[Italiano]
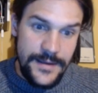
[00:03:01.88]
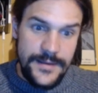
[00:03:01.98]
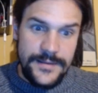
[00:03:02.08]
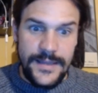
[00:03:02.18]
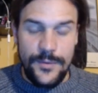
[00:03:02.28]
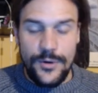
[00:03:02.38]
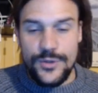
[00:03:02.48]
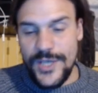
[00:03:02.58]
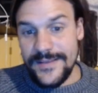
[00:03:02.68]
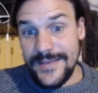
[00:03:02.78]
della
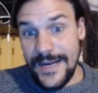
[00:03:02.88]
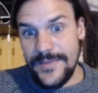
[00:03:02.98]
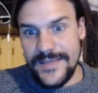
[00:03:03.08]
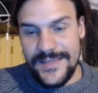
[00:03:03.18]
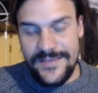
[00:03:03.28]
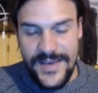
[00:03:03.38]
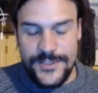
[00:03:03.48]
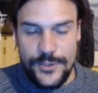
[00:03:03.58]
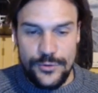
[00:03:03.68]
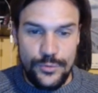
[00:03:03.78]
blockchain tramite
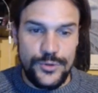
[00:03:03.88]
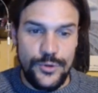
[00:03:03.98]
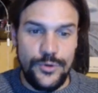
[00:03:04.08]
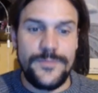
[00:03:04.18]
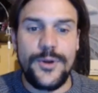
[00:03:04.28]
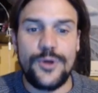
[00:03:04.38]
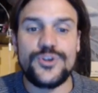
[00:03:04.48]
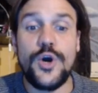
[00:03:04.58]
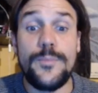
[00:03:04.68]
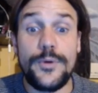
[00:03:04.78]
diverse soluzioni, però
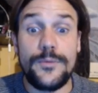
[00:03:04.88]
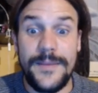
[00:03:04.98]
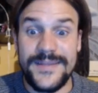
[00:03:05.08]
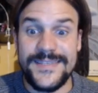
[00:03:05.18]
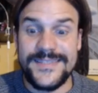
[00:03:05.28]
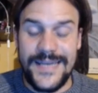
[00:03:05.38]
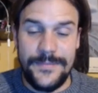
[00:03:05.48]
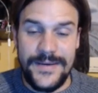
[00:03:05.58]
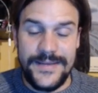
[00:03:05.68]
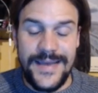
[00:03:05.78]
c'è un problema di
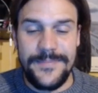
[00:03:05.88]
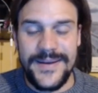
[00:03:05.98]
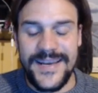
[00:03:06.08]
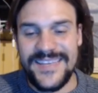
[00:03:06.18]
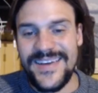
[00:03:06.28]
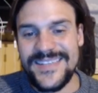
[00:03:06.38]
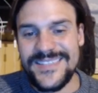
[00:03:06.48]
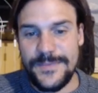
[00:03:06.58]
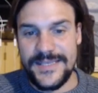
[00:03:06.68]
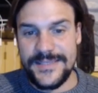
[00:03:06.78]
scalabilità perché
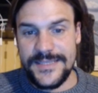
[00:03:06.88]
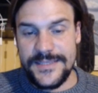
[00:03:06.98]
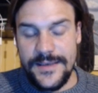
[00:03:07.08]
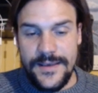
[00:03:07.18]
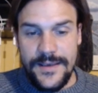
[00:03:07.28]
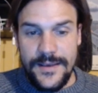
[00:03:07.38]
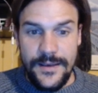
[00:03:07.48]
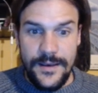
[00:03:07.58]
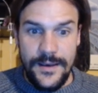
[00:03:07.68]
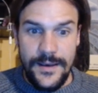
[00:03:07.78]
diversi business
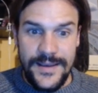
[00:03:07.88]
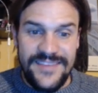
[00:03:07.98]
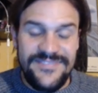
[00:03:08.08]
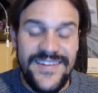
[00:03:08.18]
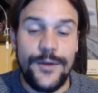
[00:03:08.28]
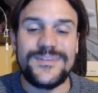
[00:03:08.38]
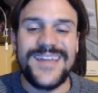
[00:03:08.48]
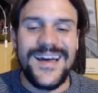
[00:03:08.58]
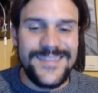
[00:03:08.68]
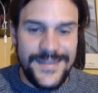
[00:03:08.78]
uh, che fanno
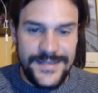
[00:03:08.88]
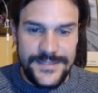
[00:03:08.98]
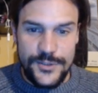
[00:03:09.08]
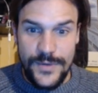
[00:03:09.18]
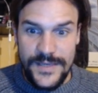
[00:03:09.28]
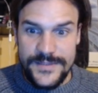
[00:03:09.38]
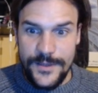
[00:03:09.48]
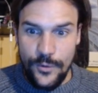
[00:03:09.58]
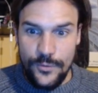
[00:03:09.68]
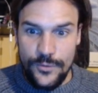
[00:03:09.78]
tante transazioni al
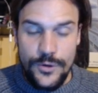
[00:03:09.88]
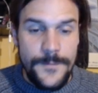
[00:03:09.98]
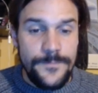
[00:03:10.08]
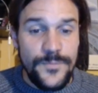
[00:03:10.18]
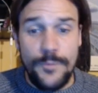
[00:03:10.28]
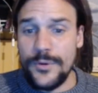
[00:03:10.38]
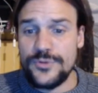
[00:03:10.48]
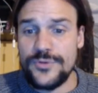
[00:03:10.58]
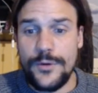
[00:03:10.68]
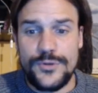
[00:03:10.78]
secondo non
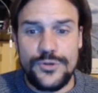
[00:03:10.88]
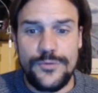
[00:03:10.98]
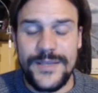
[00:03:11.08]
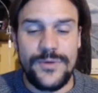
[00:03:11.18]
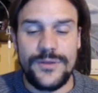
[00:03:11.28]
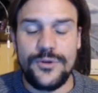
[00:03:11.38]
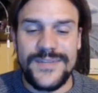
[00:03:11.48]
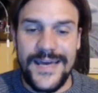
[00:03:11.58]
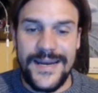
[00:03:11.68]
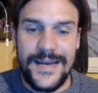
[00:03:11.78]
possono in questo momento
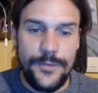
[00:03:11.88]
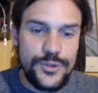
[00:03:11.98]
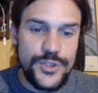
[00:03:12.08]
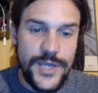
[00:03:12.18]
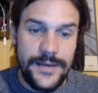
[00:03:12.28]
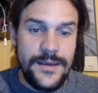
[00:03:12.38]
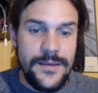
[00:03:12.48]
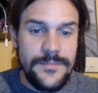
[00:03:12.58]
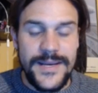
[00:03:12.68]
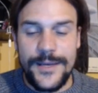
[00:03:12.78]
adottare la blockchain
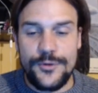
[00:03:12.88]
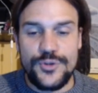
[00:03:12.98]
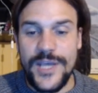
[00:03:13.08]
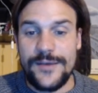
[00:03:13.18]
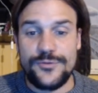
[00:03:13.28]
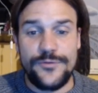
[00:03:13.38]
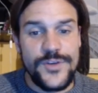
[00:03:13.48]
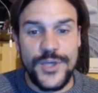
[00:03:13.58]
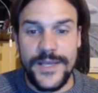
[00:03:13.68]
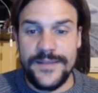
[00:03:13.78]
perché non c'è
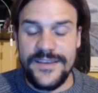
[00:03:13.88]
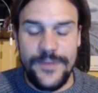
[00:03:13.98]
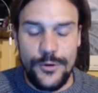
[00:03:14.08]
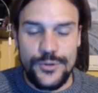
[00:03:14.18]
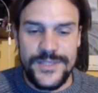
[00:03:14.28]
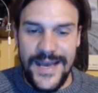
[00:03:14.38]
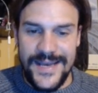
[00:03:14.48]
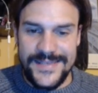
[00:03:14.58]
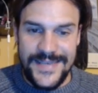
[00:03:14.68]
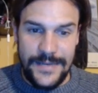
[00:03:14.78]
sufficiente velocità
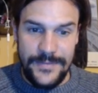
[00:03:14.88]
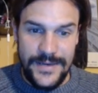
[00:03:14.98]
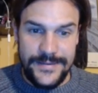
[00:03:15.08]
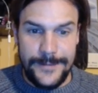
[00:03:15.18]
e scalabilità.